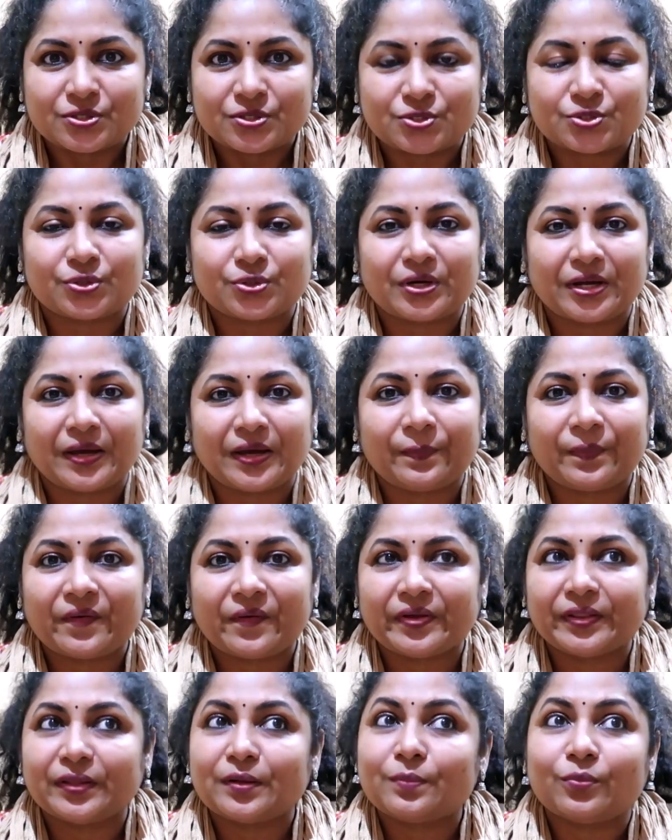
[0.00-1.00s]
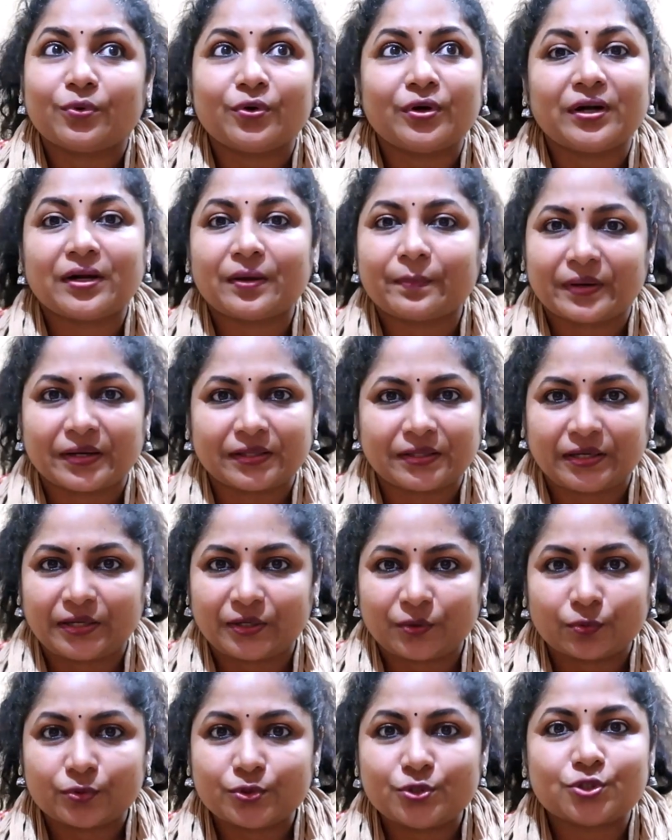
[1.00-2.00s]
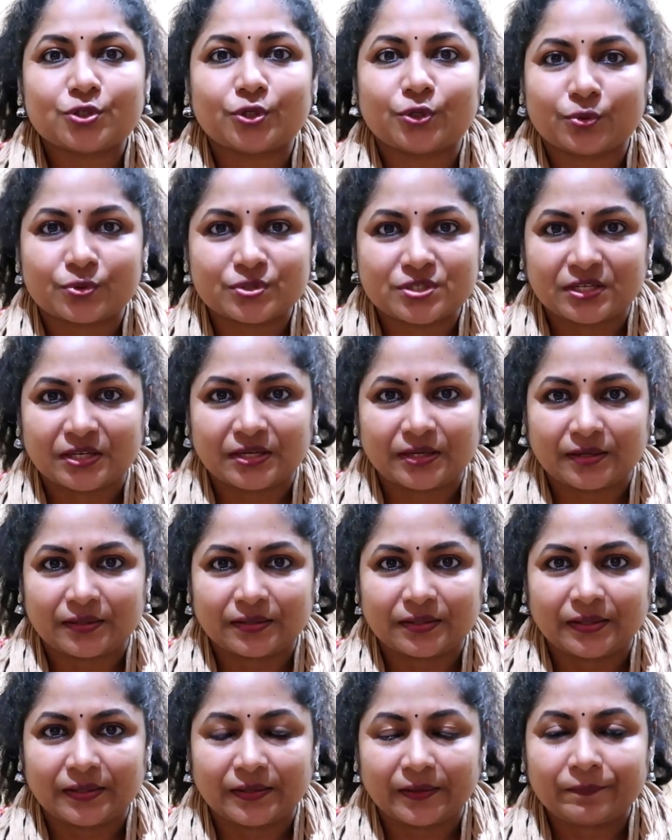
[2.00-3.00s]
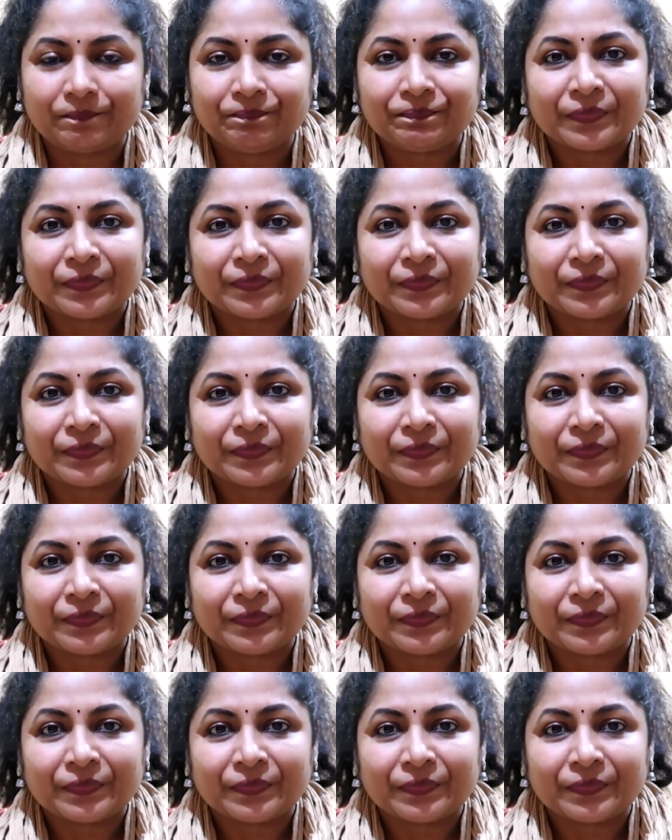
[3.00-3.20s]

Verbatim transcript: ஸோ நான் இப்போ வந்து முன்ன மாதிரி கொஞ்சம் யோசிக்கிறது இல்லை